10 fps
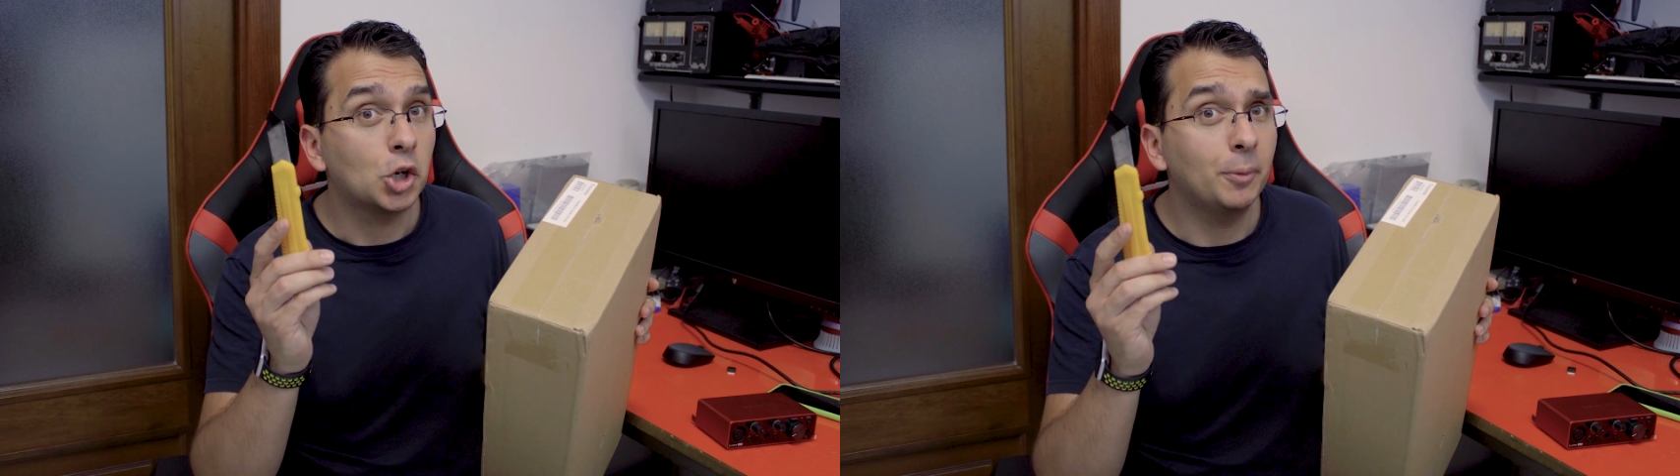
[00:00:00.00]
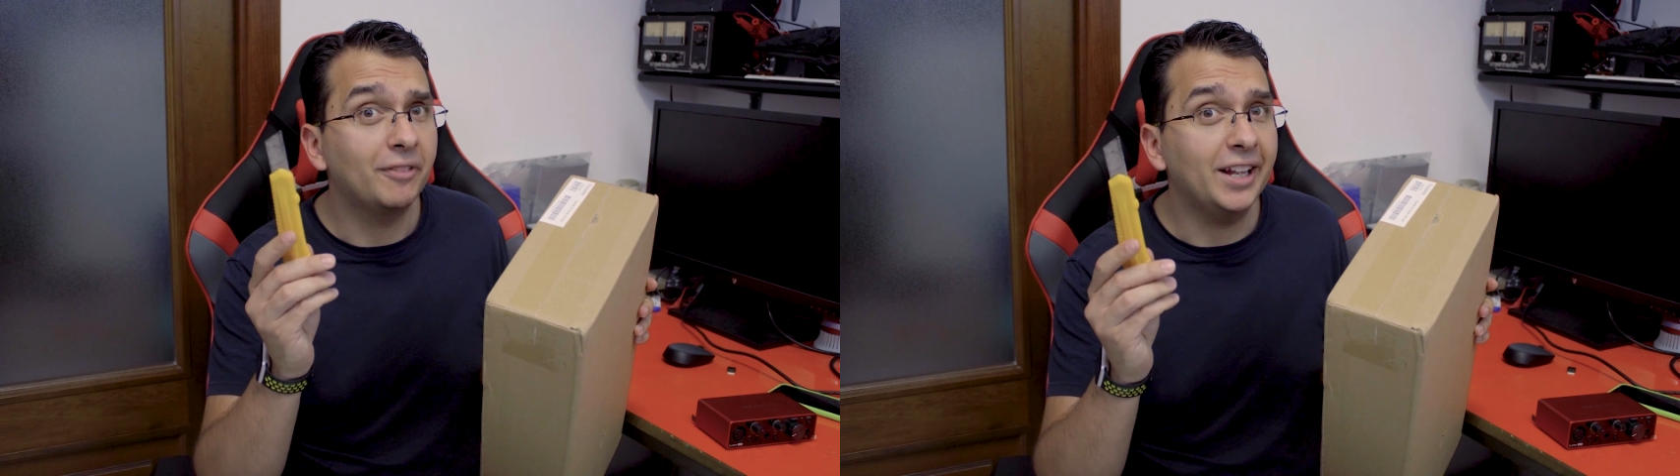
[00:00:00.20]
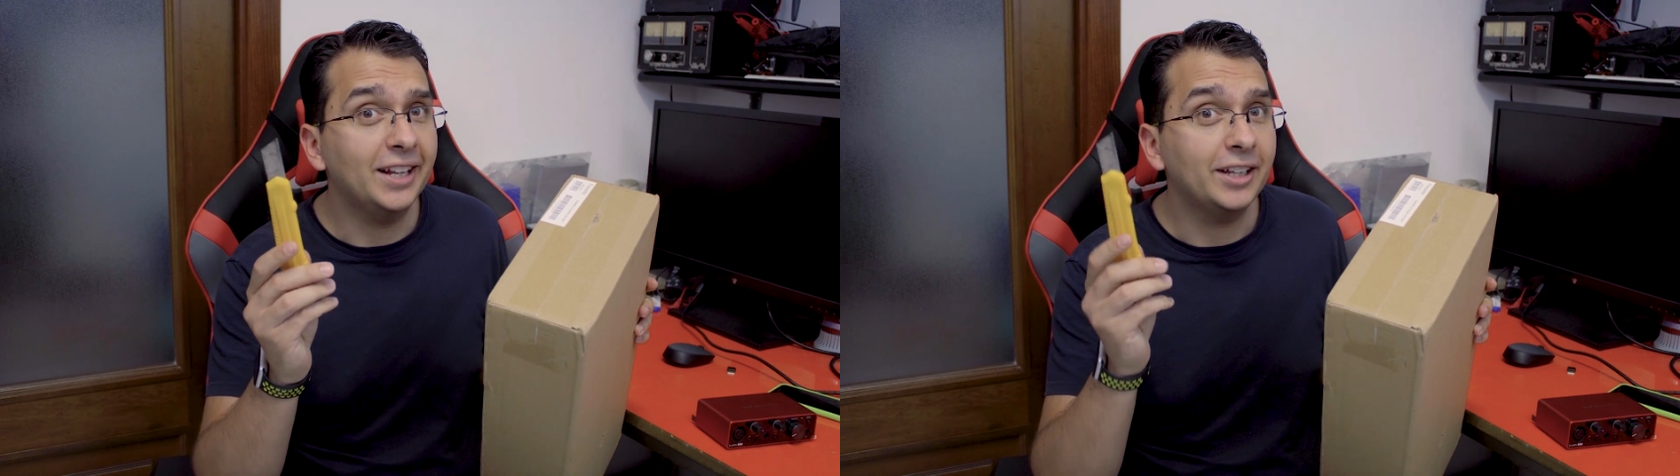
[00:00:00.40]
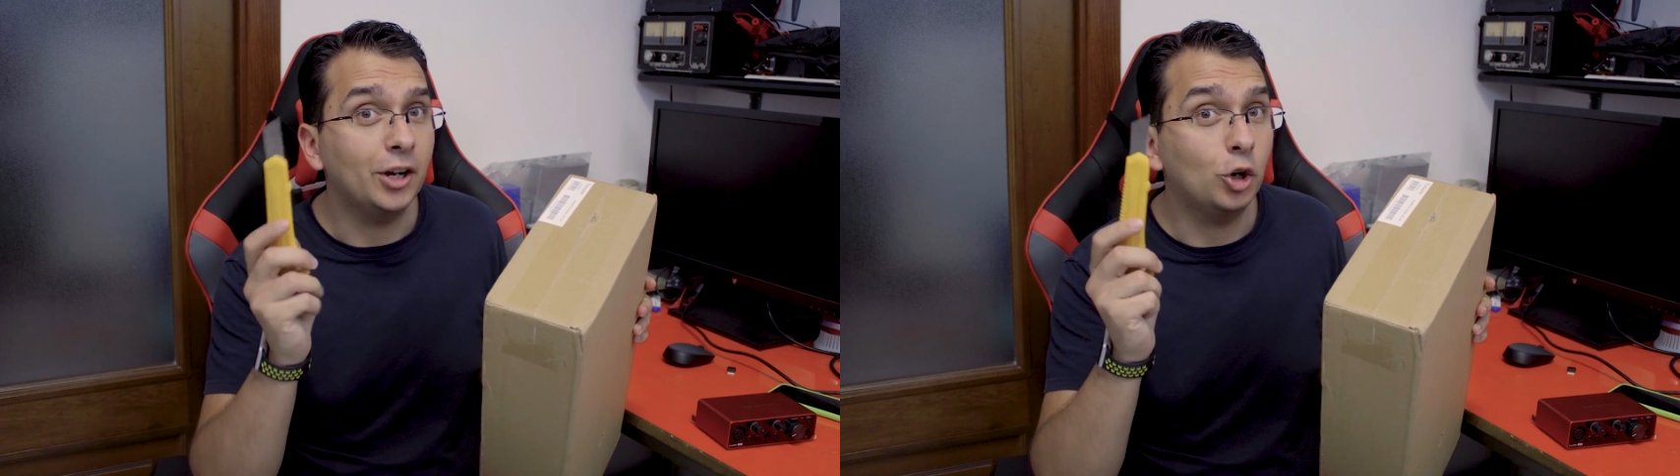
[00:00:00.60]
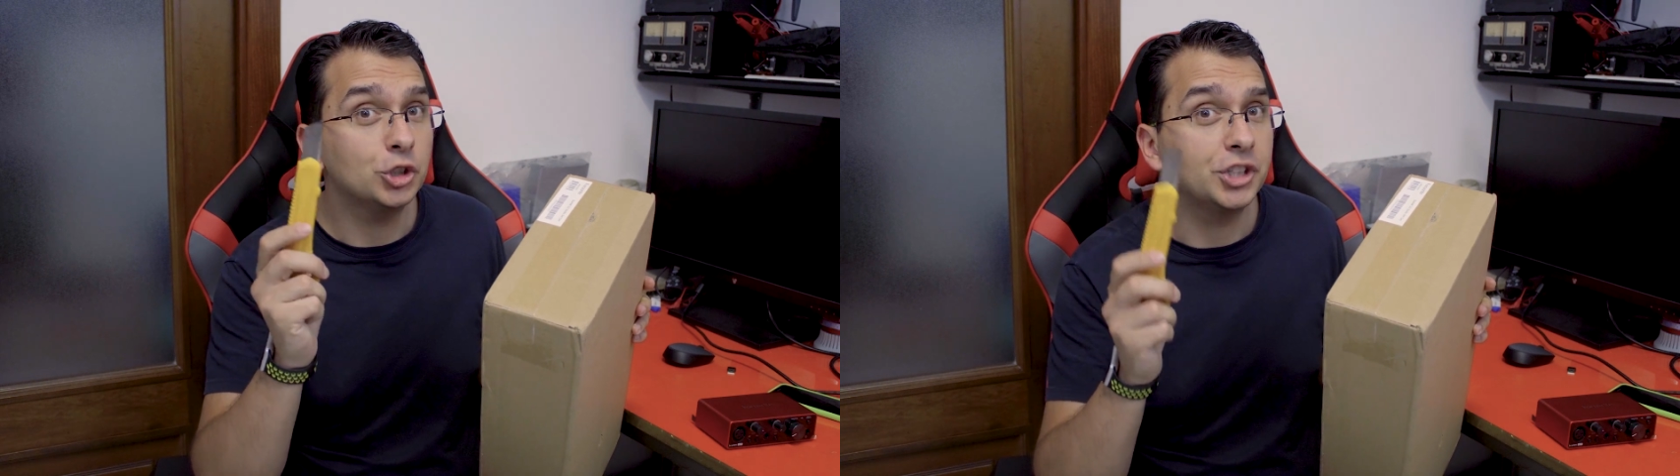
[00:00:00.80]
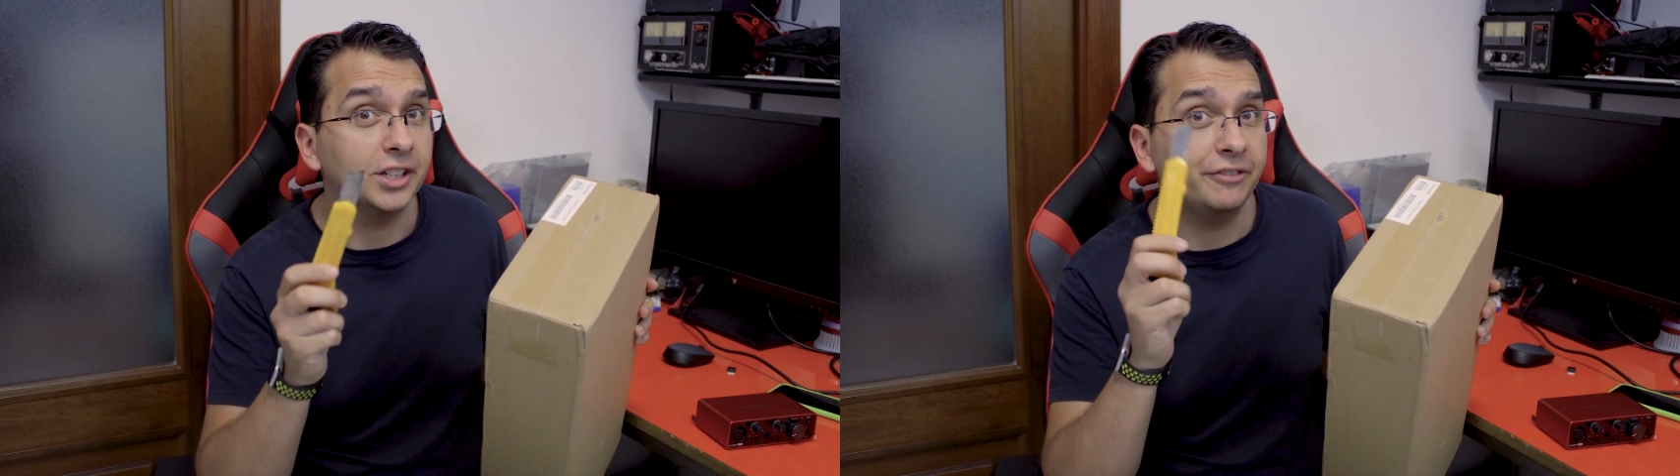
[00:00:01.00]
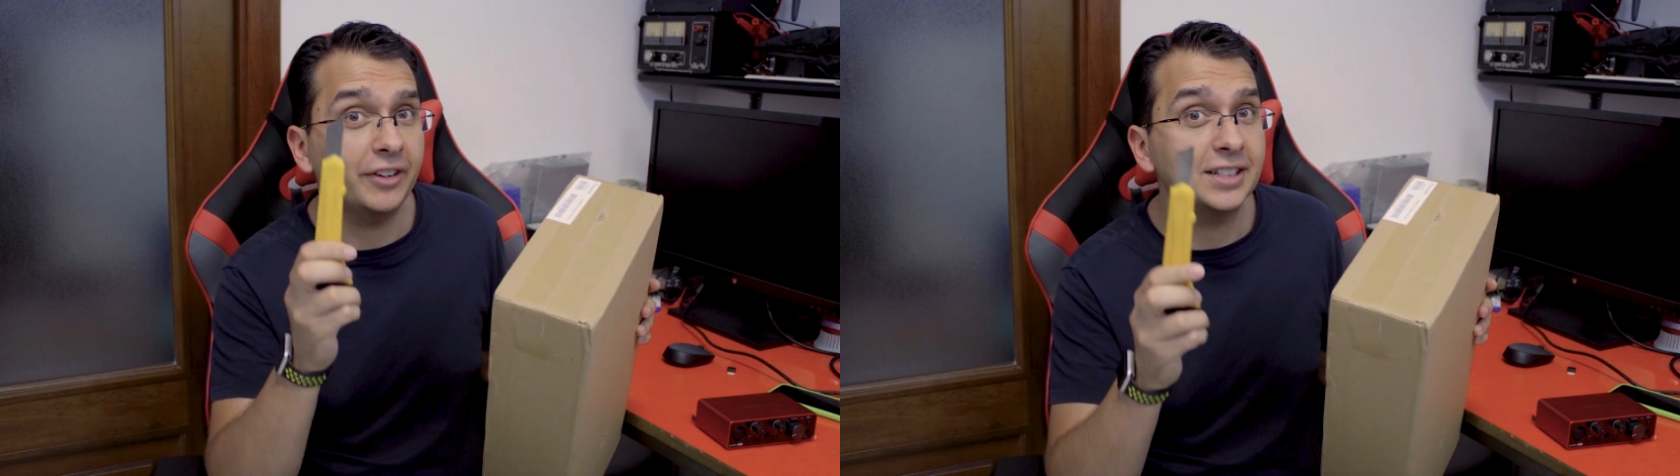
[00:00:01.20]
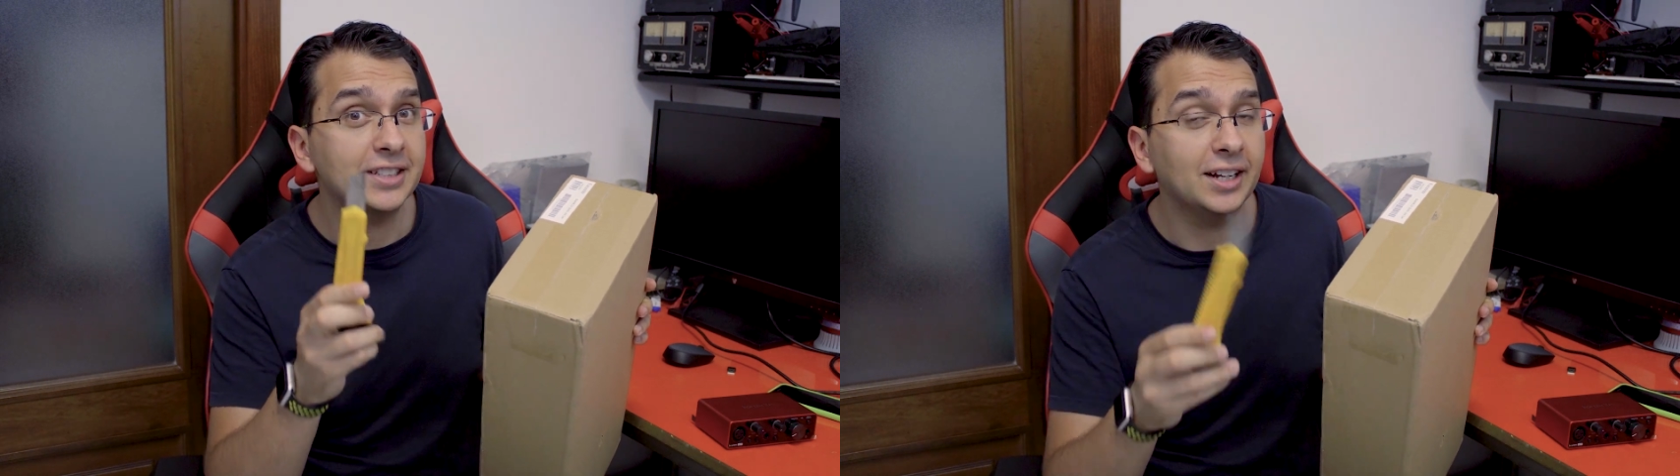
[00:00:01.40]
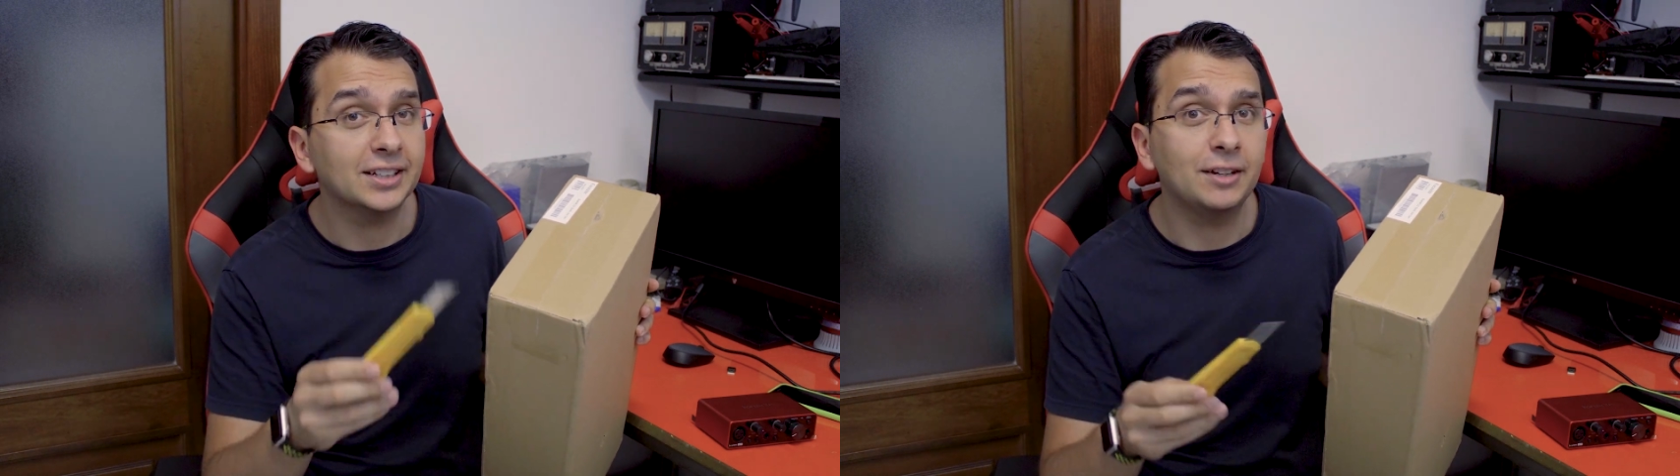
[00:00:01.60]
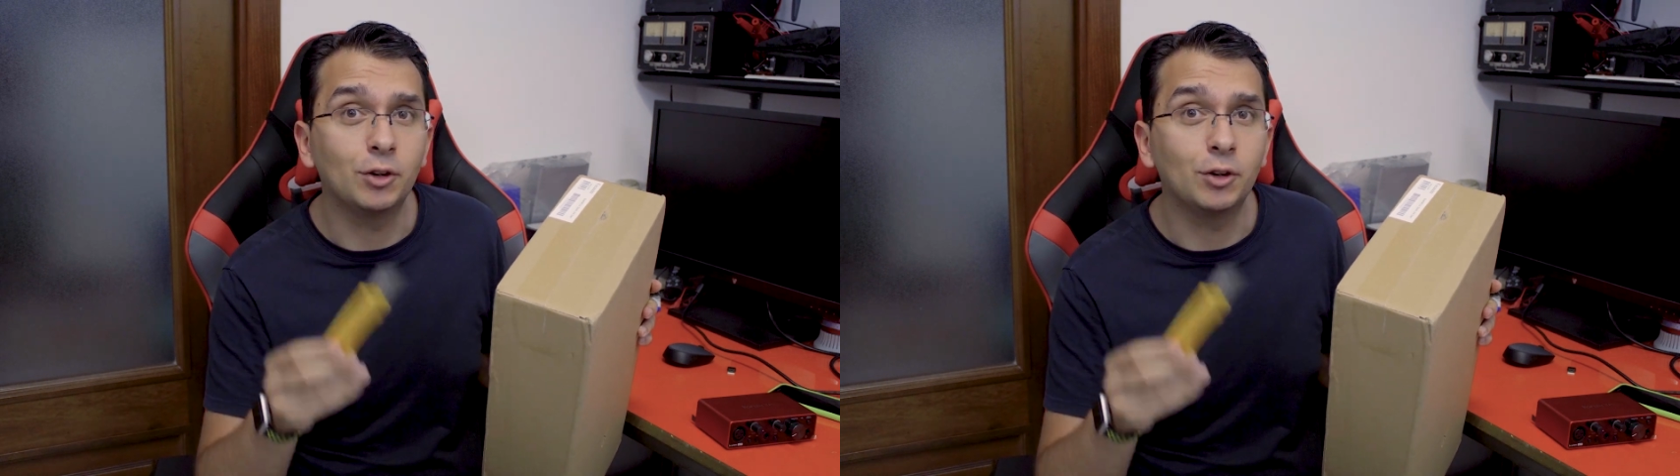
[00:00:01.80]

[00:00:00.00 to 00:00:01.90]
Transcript: Come vedete oggi a differenza dell'altra